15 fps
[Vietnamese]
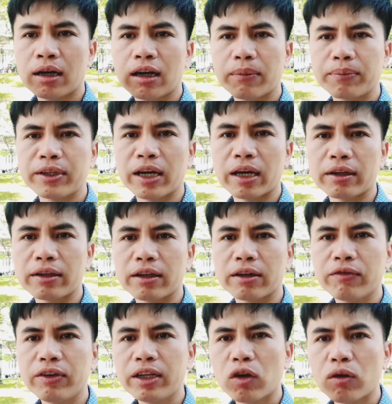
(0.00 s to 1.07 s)
cập nhật những
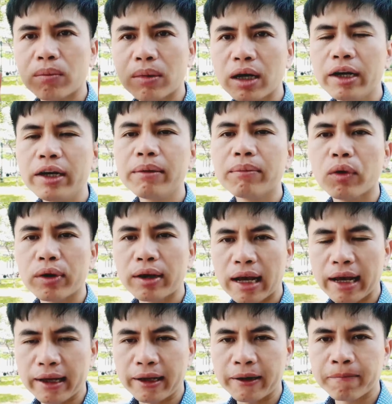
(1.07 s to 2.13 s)
video mới mỗi
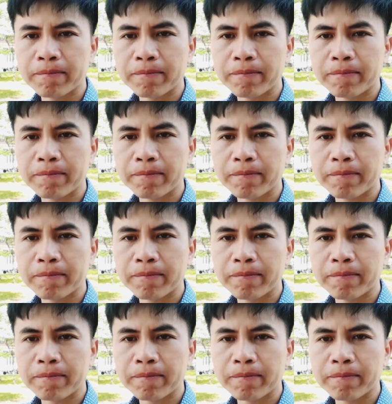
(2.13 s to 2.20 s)
ngày.